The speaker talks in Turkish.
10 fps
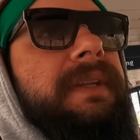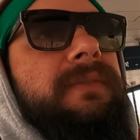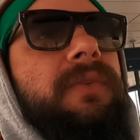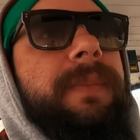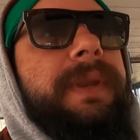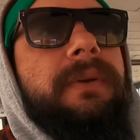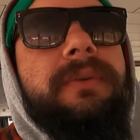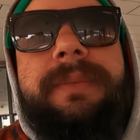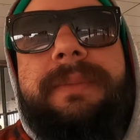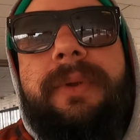taraf
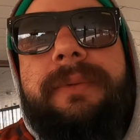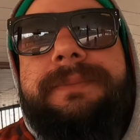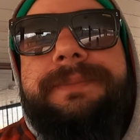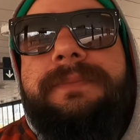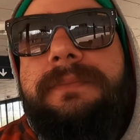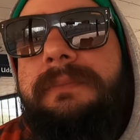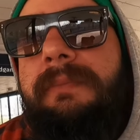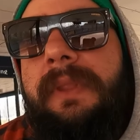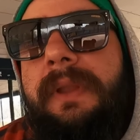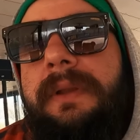Kopenhag onu bilmiyorum.
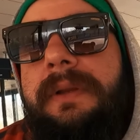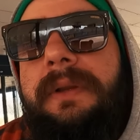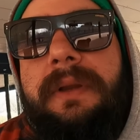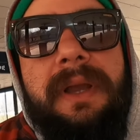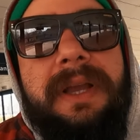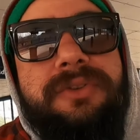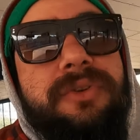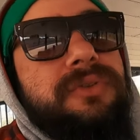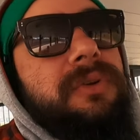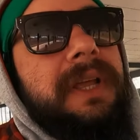En
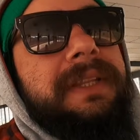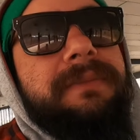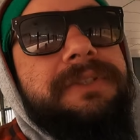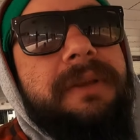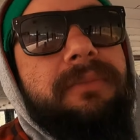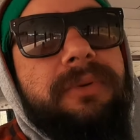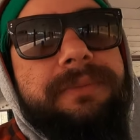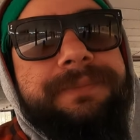çok zorlandığım şey bu.